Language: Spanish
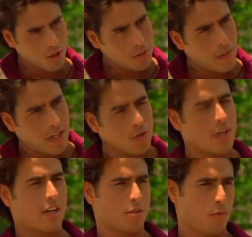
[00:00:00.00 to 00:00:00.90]
Estoy esperando
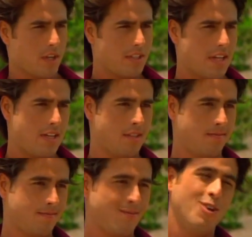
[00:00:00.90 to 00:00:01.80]
una respuesta,
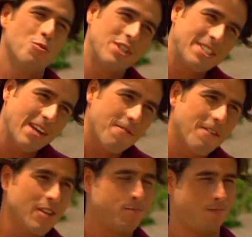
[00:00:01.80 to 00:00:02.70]
Luis F.